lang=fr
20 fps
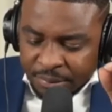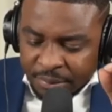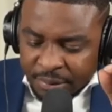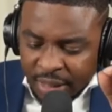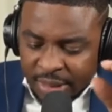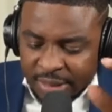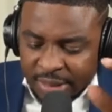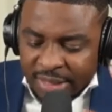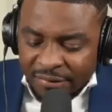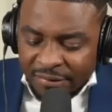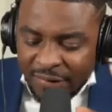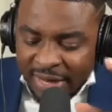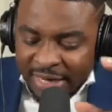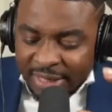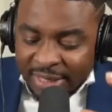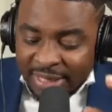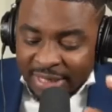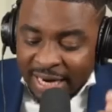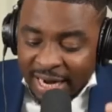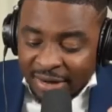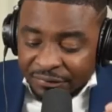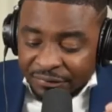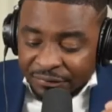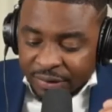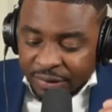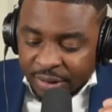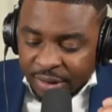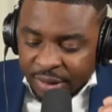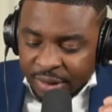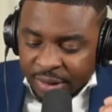Stéphanie
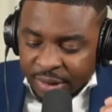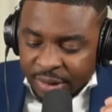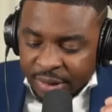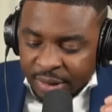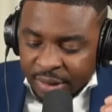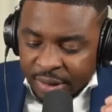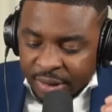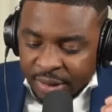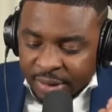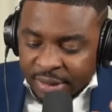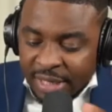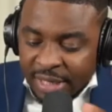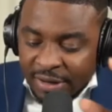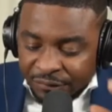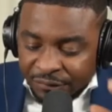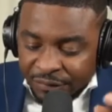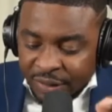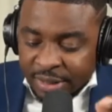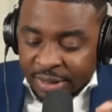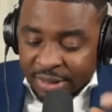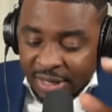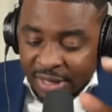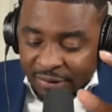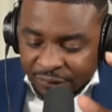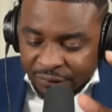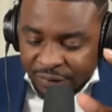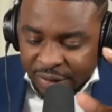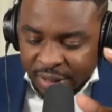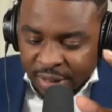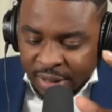Graff Stéphie
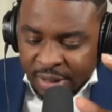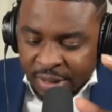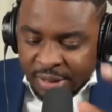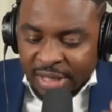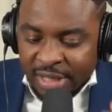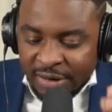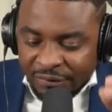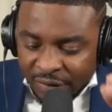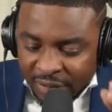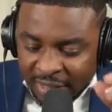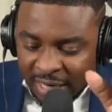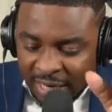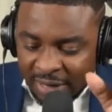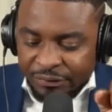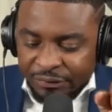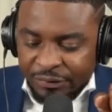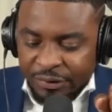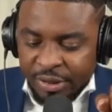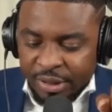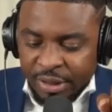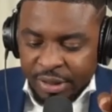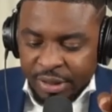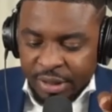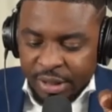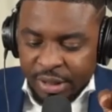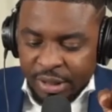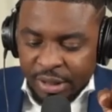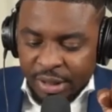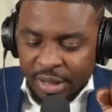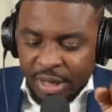Stéphie Stéphie Graff
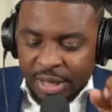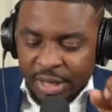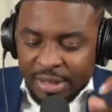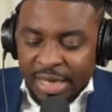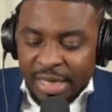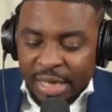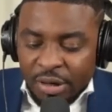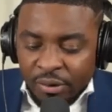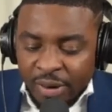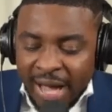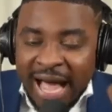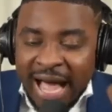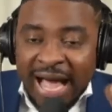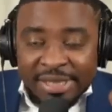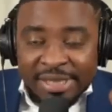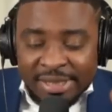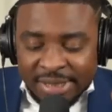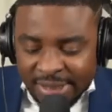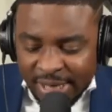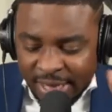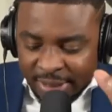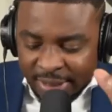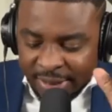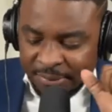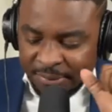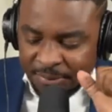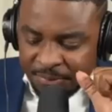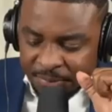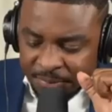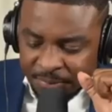c'est une
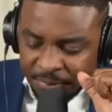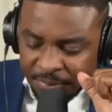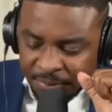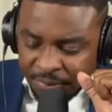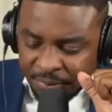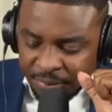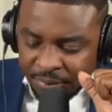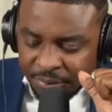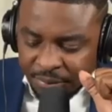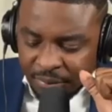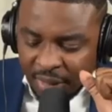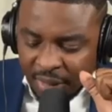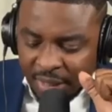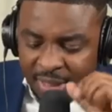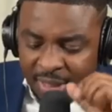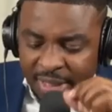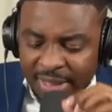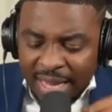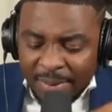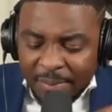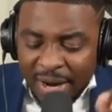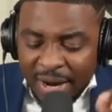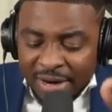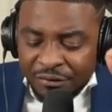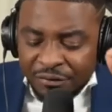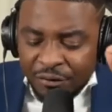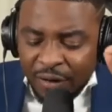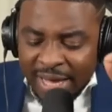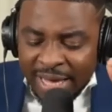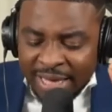haïtienne qui t'a
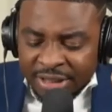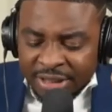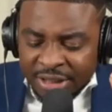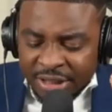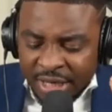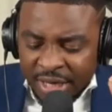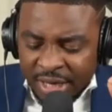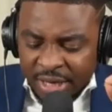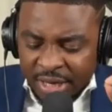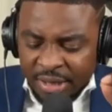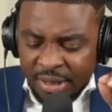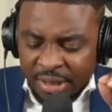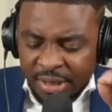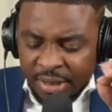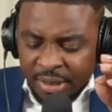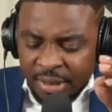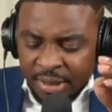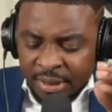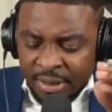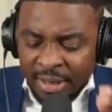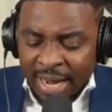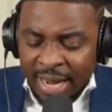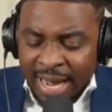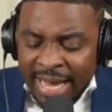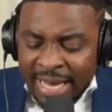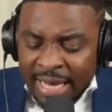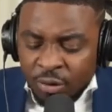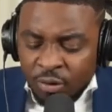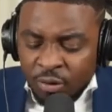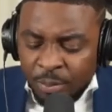voyager dans
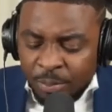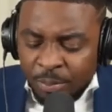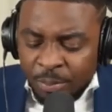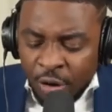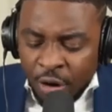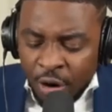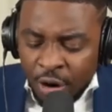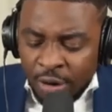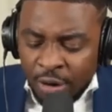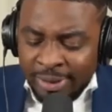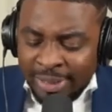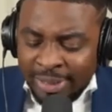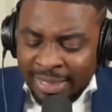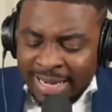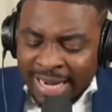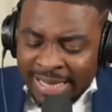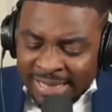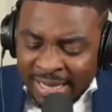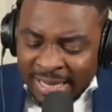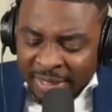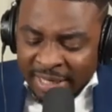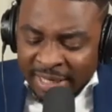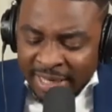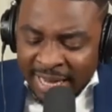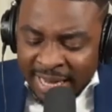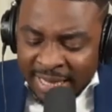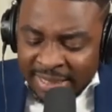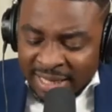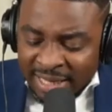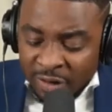l'aéroport Las
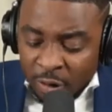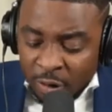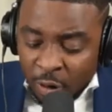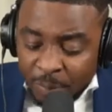Américas avec un